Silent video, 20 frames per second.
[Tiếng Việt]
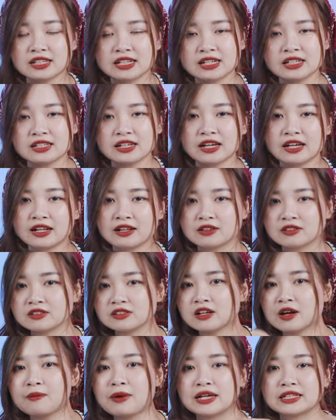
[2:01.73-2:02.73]
tin hay là
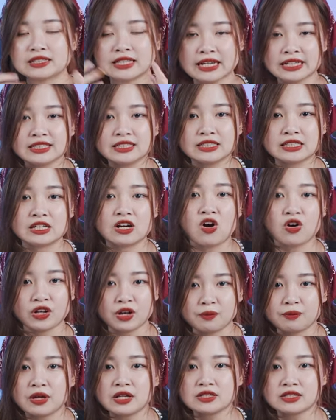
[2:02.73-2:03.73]
những cái bài test thì có
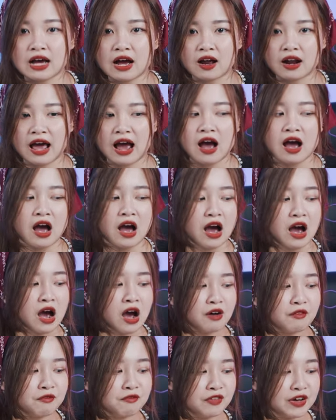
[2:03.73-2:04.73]
thể biết rằng là
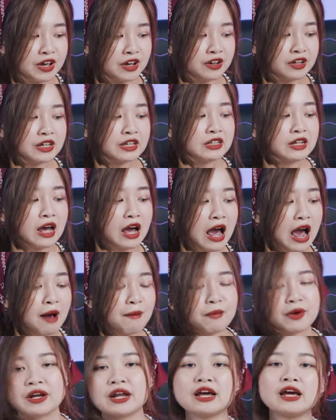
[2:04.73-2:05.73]
với a
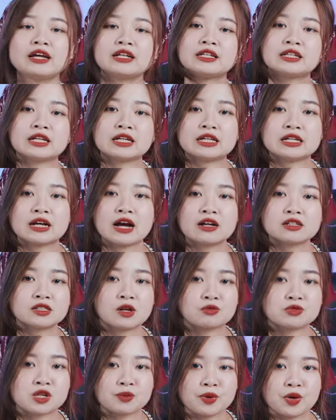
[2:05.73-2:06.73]
em đê thì các
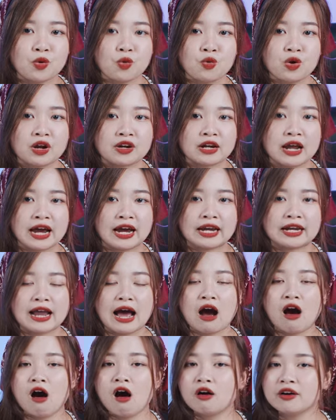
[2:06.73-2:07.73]
dòng xê pê u lần này
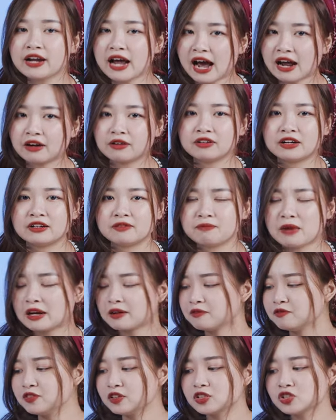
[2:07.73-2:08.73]
đã hơn hẳn,
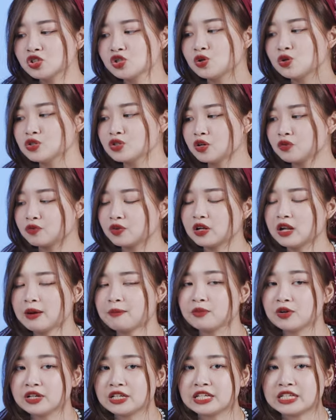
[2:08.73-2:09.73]
đánh vượt trội so với lại
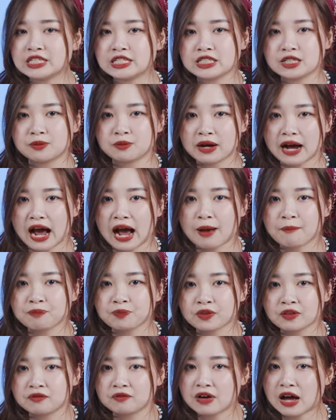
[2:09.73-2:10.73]
mười nghìn chín trăm K.
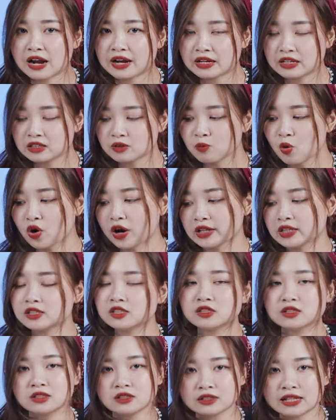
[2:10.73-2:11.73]
Và một cái
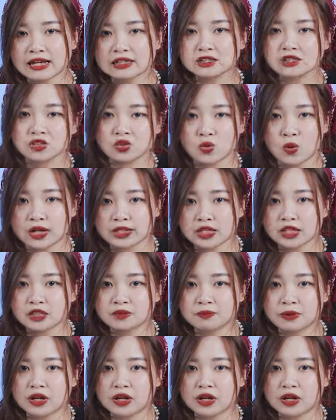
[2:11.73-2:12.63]
test trực quan nhất